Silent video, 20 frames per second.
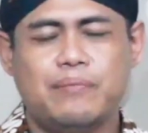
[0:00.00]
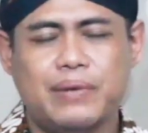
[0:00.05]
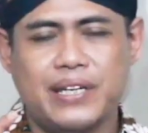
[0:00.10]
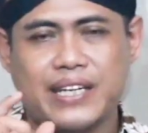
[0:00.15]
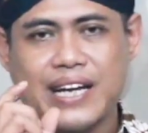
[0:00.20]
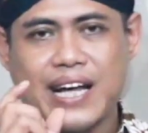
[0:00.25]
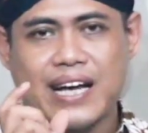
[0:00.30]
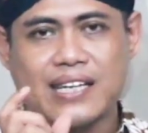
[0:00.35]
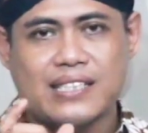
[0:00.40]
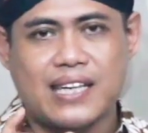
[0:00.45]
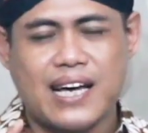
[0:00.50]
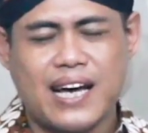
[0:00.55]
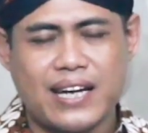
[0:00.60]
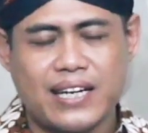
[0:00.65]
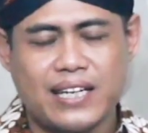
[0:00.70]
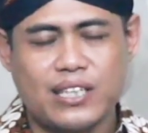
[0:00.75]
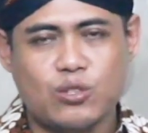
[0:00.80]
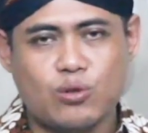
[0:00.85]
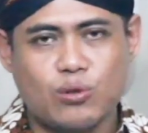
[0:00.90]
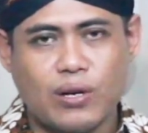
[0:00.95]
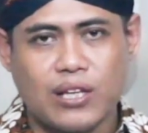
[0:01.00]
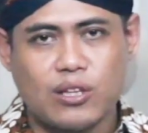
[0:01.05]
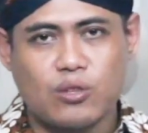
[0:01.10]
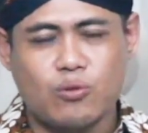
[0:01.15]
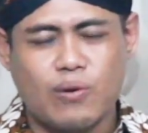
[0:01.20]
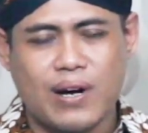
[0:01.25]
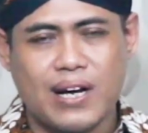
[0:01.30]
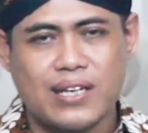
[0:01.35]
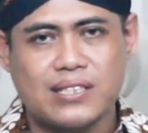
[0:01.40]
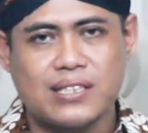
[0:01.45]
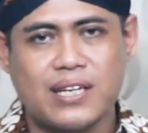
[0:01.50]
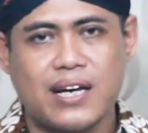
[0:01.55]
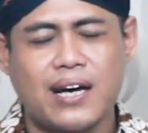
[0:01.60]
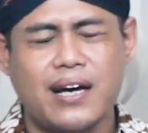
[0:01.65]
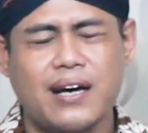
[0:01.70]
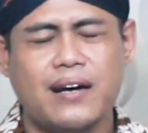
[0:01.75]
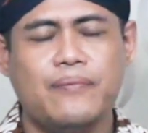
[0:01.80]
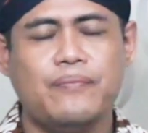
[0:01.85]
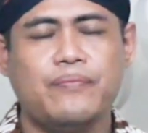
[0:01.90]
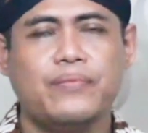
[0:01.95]
mendasari surat
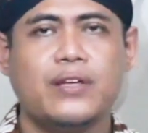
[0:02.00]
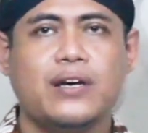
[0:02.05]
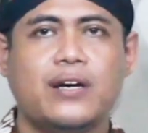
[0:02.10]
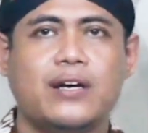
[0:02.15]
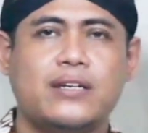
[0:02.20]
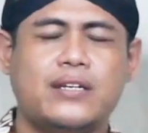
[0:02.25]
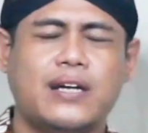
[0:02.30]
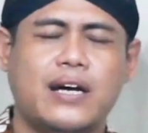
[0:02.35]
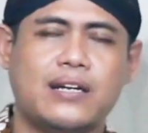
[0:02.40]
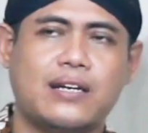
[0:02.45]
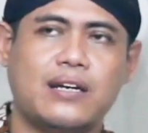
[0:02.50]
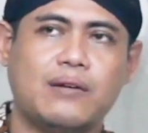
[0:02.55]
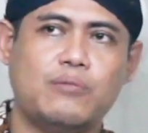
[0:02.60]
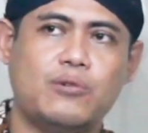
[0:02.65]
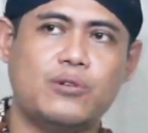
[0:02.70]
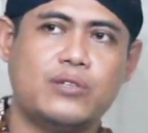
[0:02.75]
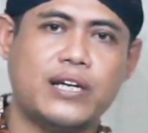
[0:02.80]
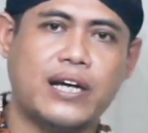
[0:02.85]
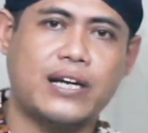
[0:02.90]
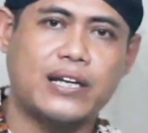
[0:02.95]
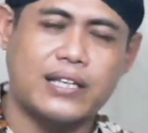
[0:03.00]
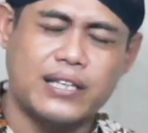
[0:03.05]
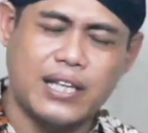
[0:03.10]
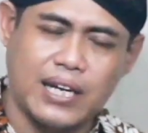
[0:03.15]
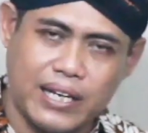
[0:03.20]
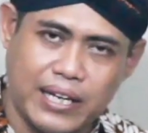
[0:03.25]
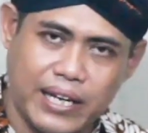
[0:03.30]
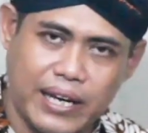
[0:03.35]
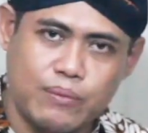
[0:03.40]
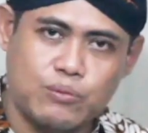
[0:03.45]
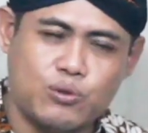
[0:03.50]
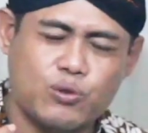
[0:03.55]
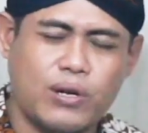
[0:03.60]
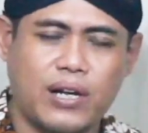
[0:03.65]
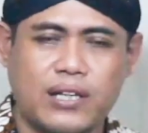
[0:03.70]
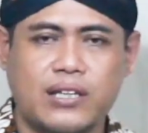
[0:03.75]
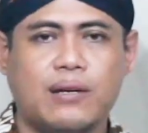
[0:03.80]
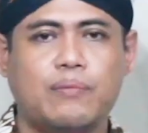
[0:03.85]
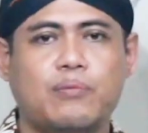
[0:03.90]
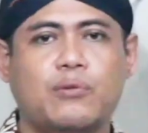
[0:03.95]
kuasa dan kemudian kita kirim
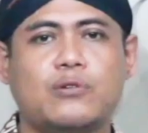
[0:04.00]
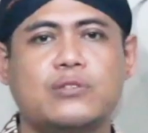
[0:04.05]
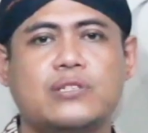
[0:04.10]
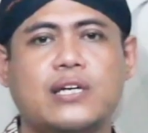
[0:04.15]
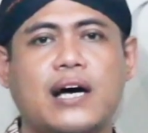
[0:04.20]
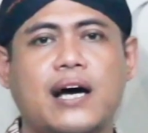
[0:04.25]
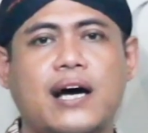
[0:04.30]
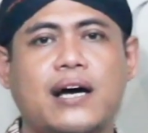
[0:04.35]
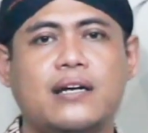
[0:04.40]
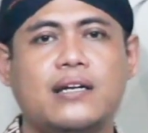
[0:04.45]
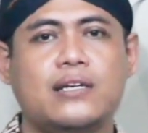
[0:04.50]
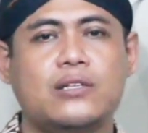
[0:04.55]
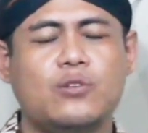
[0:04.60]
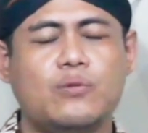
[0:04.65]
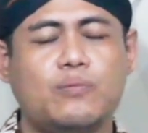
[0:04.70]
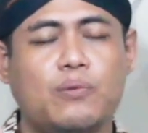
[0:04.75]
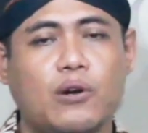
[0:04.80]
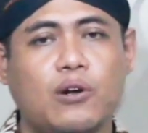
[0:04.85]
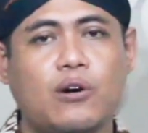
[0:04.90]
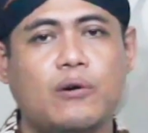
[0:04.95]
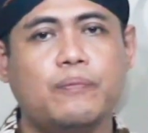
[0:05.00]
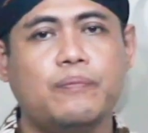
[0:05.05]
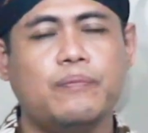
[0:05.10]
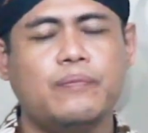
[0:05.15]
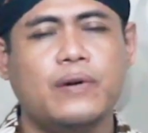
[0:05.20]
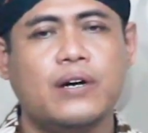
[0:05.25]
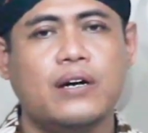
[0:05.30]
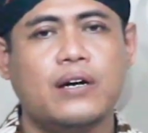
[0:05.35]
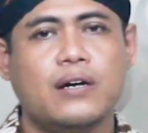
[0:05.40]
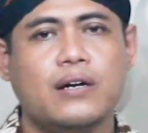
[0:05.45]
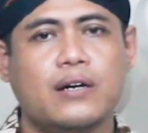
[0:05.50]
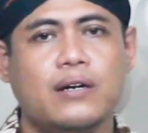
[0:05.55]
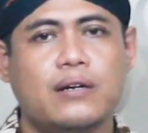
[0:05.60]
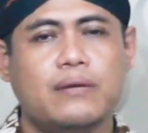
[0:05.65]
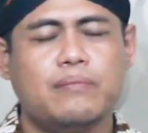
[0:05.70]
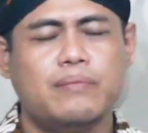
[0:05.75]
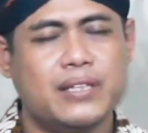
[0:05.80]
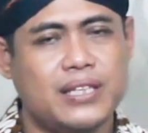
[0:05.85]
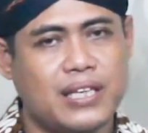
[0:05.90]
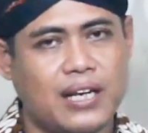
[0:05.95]
surat ke perusahaan itu belum
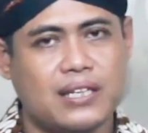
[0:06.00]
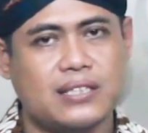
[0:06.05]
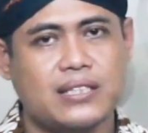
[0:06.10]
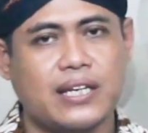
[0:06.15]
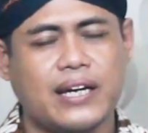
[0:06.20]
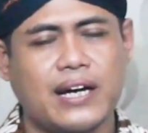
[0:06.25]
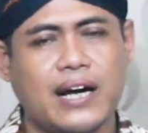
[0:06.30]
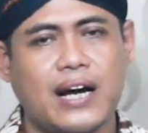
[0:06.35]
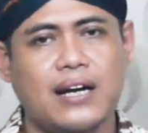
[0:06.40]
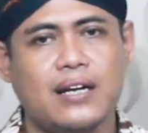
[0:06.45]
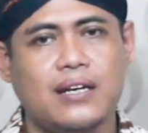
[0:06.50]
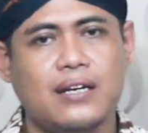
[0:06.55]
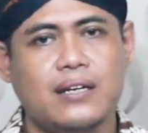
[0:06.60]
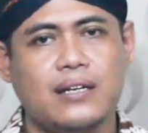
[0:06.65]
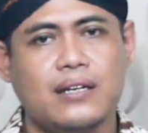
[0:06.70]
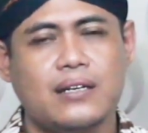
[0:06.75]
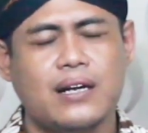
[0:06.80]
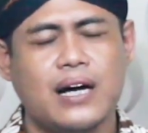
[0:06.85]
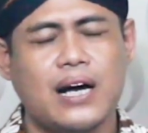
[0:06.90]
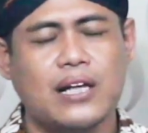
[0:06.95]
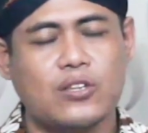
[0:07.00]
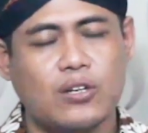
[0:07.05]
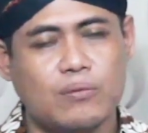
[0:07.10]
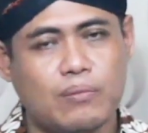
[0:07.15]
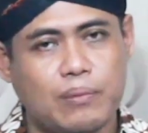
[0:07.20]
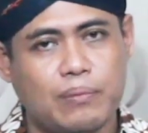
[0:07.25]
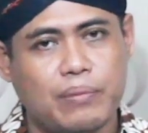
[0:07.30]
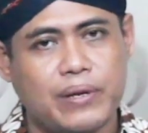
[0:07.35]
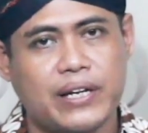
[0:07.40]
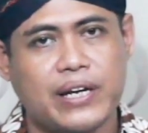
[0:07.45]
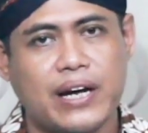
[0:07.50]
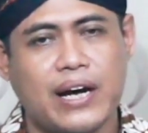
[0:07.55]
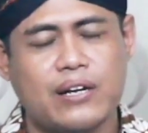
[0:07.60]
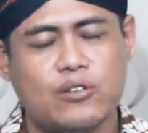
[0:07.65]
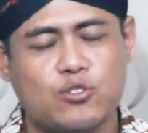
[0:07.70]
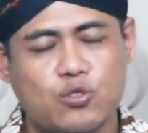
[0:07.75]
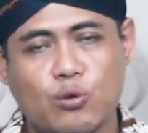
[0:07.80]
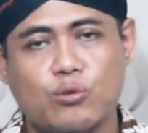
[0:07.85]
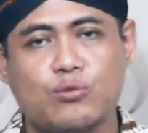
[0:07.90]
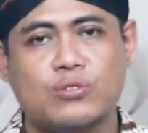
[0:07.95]
menyelesaikan atau
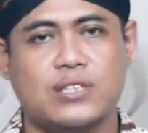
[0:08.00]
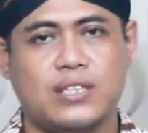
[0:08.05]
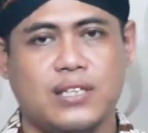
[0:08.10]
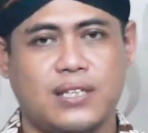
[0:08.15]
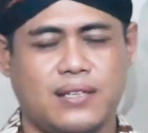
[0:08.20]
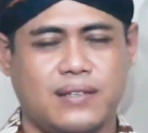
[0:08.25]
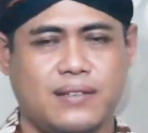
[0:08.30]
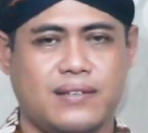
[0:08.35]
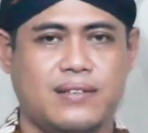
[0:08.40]
memberikan solusi.